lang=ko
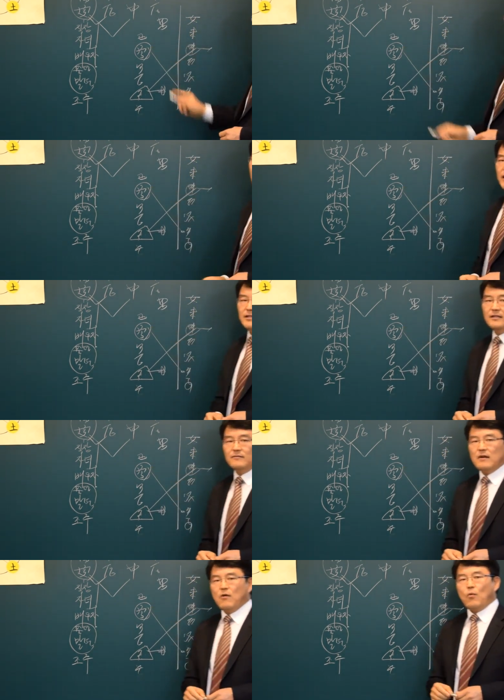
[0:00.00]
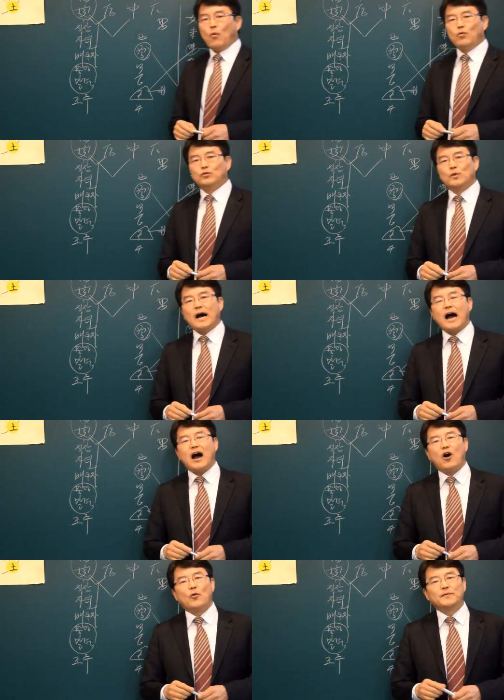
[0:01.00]
해신은 오후
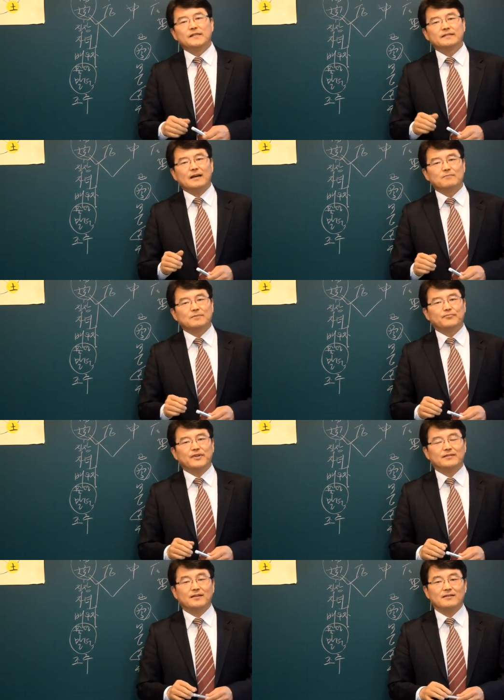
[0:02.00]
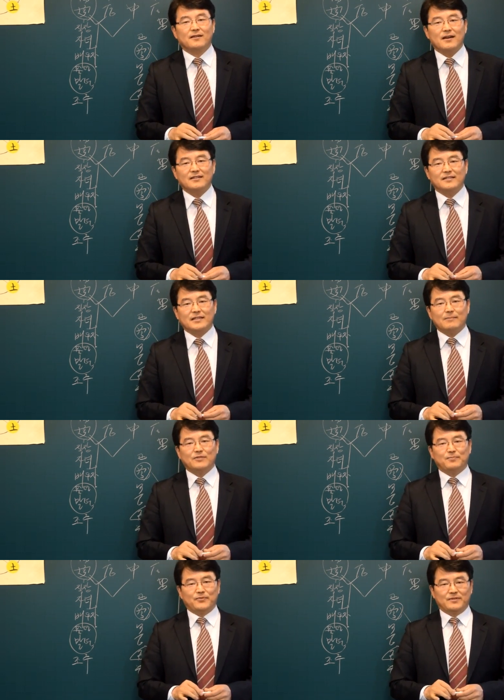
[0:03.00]
9시 30분에서 11시
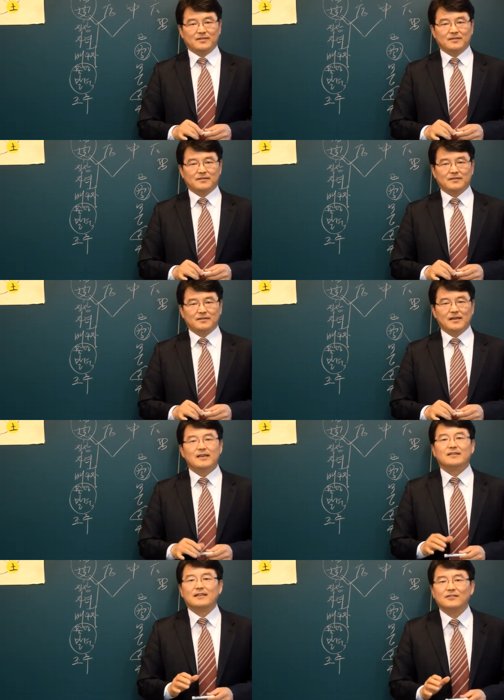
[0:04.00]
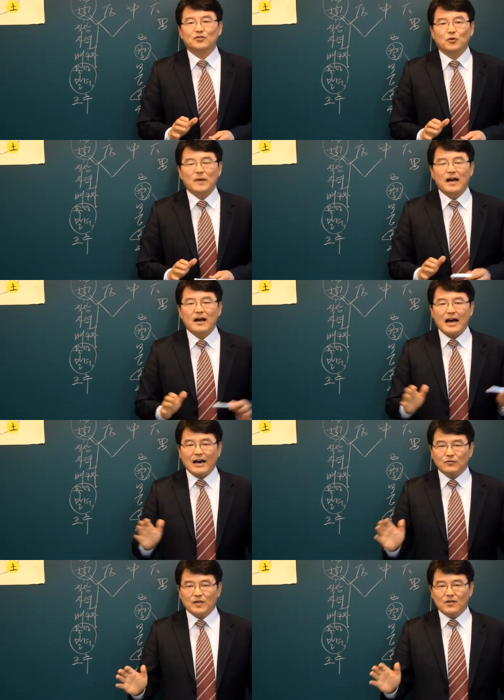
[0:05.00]
30분 이제는 좀
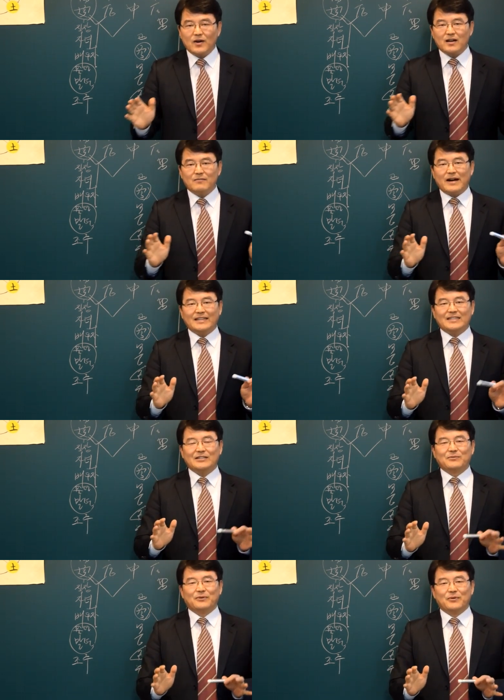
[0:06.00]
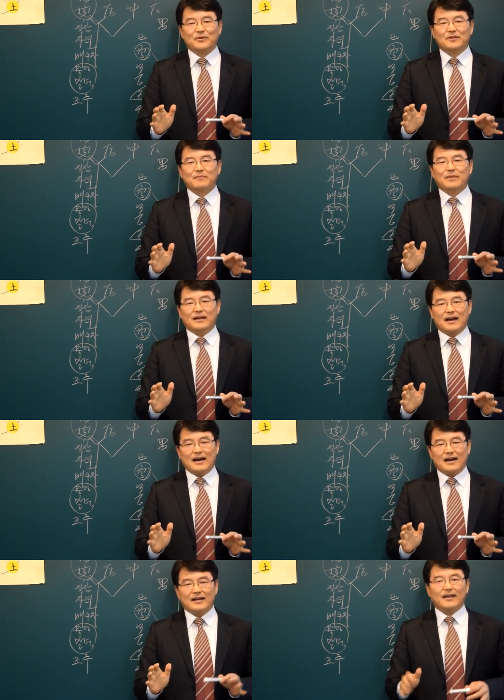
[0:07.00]
하루 일과를 마치고
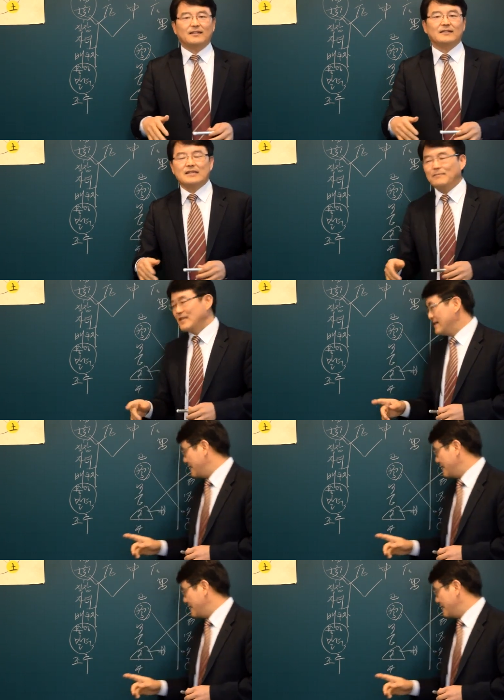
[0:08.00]
편안하게 딱 잠잘